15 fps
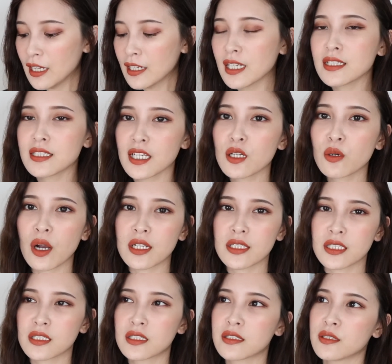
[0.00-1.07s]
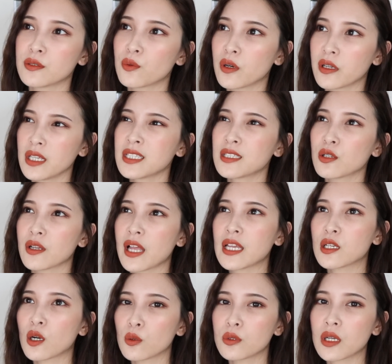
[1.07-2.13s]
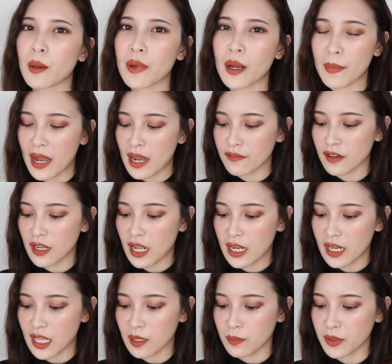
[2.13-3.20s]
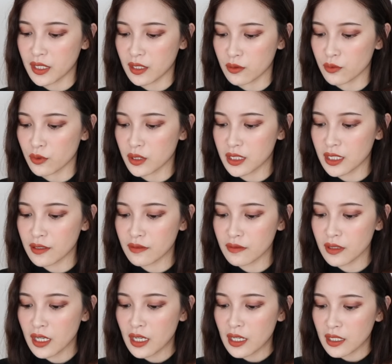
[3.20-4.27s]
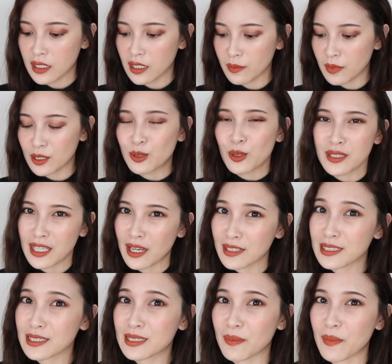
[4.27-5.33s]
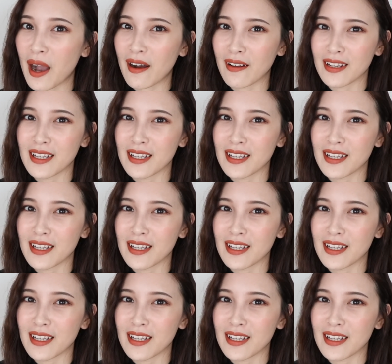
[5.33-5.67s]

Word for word: 那这一款其实我一直有在犹豫要不要把它放在雷品，我先跟你们说到底是什么好